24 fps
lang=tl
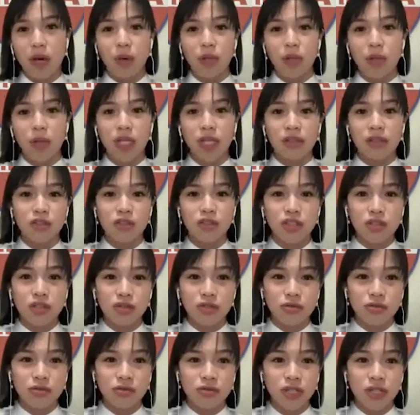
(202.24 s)
bawat
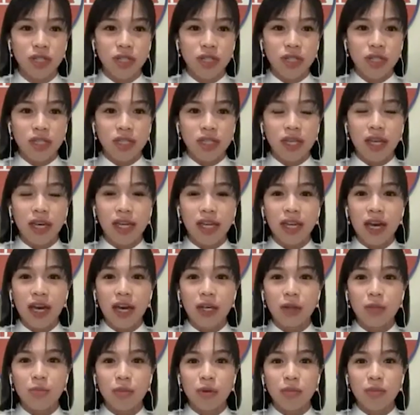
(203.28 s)
LGU na
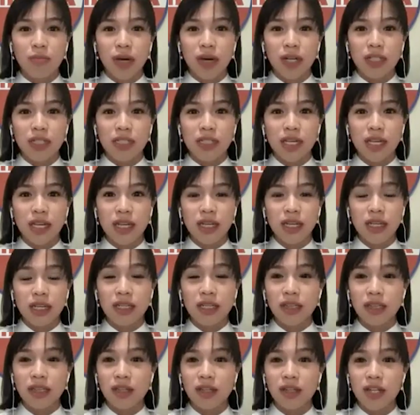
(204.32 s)
kailangan po para sa
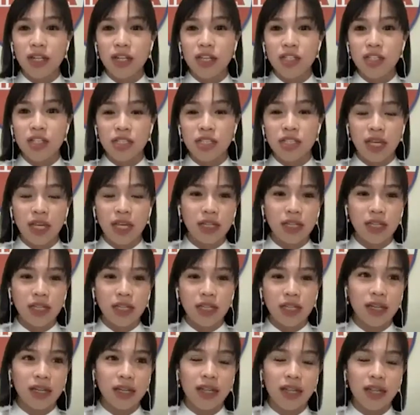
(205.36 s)
integration sa
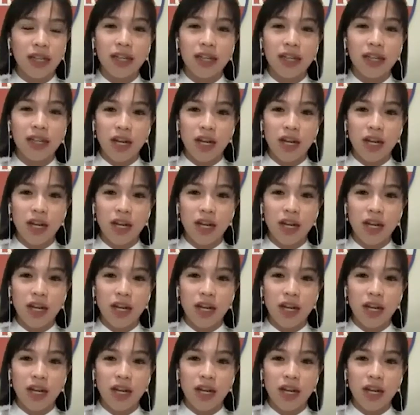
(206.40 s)
kanilang land